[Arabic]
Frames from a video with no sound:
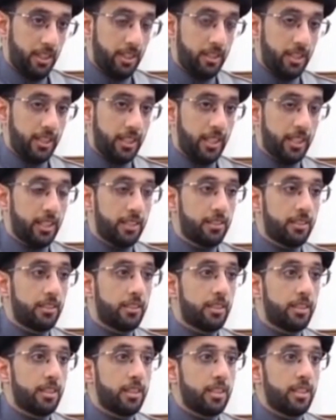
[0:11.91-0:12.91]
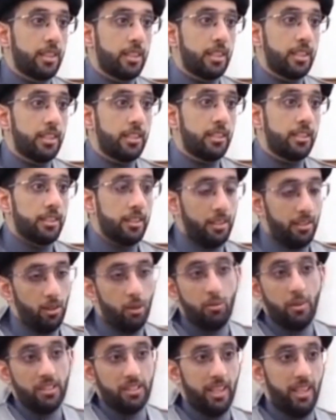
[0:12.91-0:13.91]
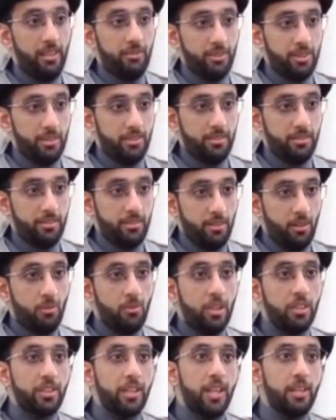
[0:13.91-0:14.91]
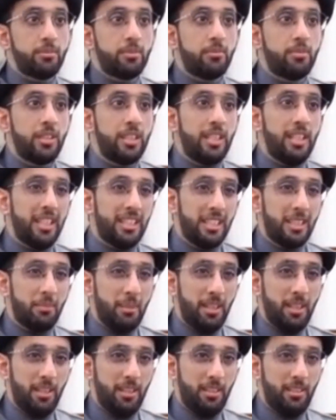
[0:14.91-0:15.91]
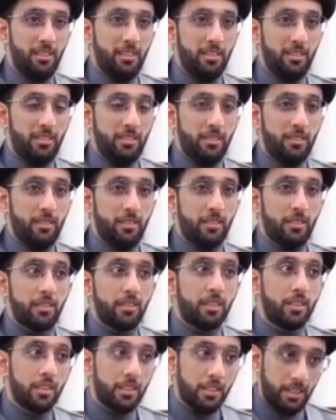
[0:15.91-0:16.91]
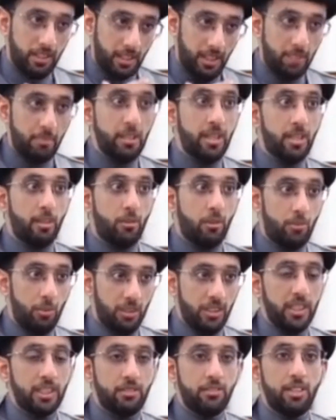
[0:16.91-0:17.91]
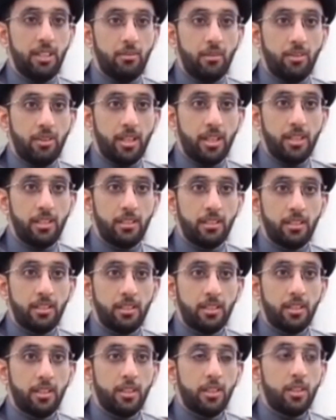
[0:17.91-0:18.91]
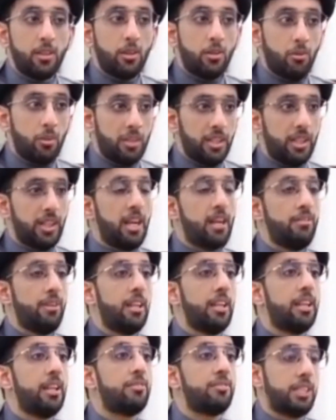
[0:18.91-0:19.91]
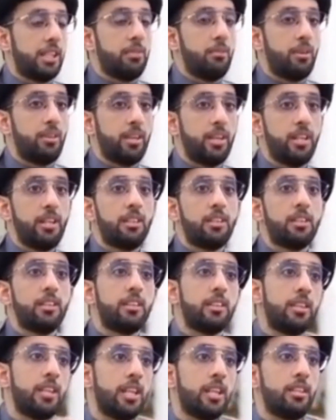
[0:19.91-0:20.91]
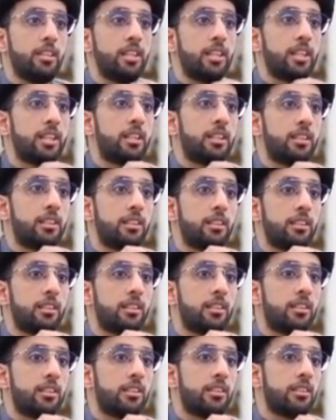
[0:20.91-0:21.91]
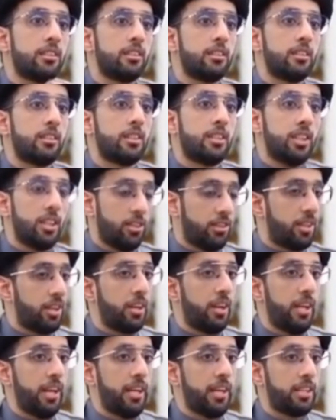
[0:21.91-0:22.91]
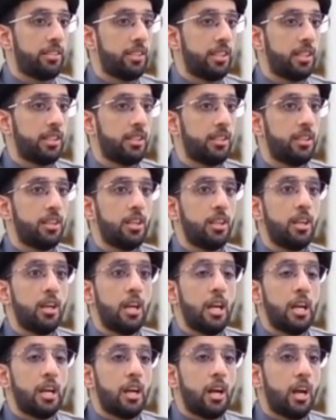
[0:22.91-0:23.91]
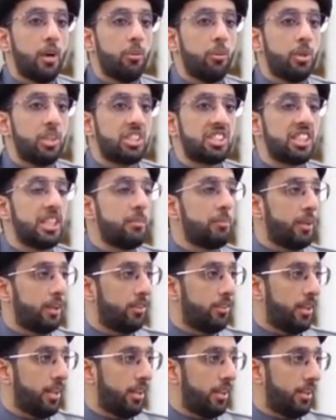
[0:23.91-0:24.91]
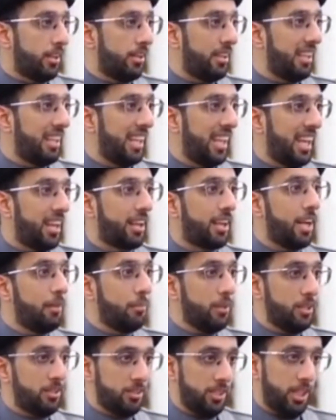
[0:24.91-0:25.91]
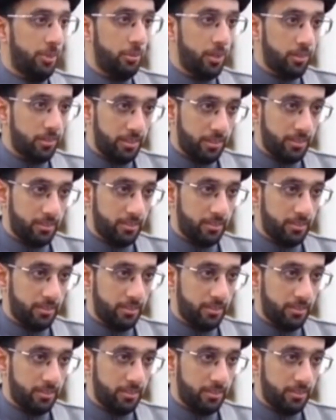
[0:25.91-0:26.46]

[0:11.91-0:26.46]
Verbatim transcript: إذا كان لو ما طعمت لو ما طعمت في احتمال كبير ومعتد فيه مثلا وتخاف على نفسك مثلا أنك يتضرر حياتك أو يصيبك ضرر غير قابل للتعويض